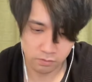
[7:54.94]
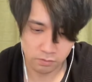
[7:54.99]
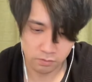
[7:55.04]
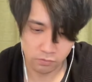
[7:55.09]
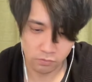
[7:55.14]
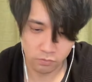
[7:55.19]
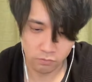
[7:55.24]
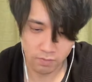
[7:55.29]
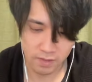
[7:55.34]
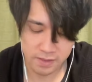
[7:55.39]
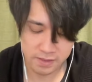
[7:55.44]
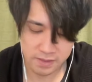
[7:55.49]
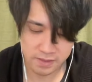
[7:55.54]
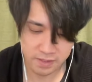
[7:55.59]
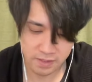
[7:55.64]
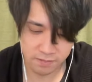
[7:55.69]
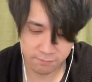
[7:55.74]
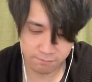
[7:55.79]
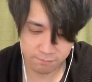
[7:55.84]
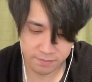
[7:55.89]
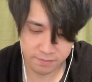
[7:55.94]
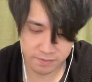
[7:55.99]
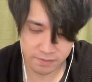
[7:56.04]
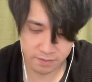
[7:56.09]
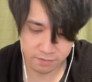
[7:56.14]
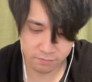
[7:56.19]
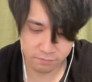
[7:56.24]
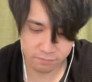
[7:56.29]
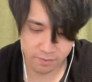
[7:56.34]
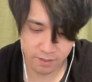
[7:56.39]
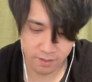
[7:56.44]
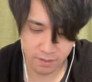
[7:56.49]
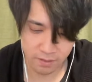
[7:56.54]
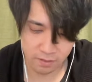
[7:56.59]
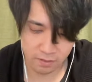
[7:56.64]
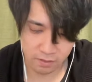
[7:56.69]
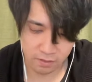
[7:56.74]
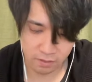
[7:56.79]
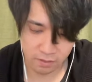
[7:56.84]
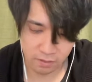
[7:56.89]
ワンチャン一発で組めな。
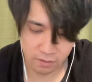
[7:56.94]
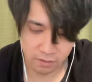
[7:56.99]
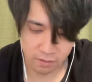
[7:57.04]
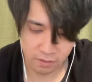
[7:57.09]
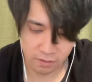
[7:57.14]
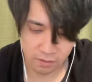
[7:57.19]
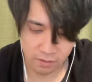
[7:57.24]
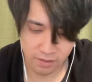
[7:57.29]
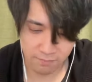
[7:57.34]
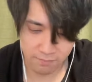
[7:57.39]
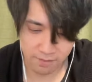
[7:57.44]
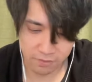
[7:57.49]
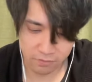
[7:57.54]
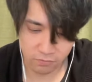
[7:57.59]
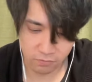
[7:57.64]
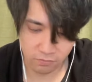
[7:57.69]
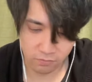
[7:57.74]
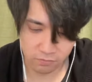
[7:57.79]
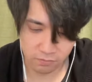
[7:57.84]
やばいぞ。